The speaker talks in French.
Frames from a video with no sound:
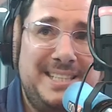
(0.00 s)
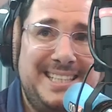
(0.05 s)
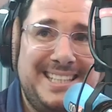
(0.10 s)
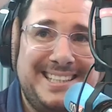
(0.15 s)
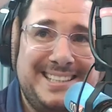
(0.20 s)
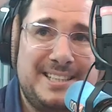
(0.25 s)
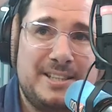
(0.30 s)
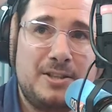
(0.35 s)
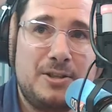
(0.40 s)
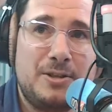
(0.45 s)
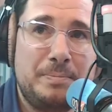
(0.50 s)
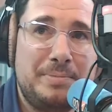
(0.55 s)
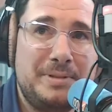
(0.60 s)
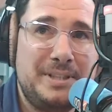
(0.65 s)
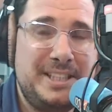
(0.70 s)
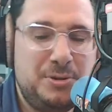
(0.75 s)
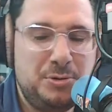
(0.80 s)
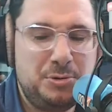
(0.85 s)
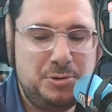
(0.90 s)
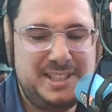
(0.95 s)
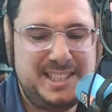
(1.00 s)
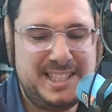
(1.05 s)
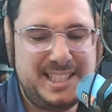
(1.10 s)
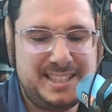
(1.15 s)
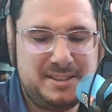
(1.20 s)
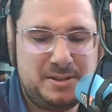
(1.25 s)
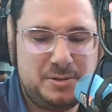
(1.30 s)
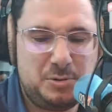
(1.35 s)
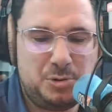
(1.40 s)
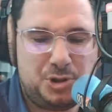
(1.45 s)
bien remplie de
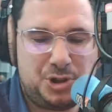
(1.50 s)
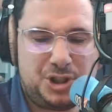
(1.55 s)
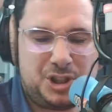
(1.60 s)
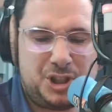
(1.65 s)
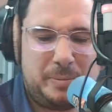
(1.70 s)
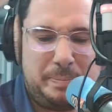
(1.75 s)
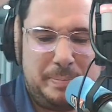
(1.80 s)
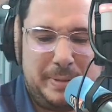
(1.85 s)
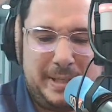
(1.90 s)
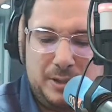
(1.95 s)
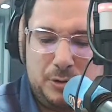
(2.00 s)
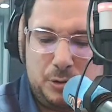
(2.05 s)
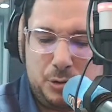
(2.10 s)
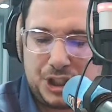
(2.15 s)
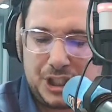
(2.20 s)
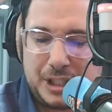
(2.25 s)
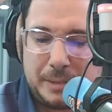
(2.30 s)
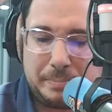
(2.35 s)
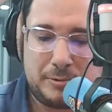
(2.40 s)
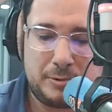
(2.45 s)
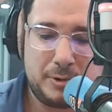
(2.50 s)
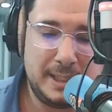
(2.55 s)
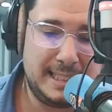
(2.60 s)
dinde, de champagne, de chapon,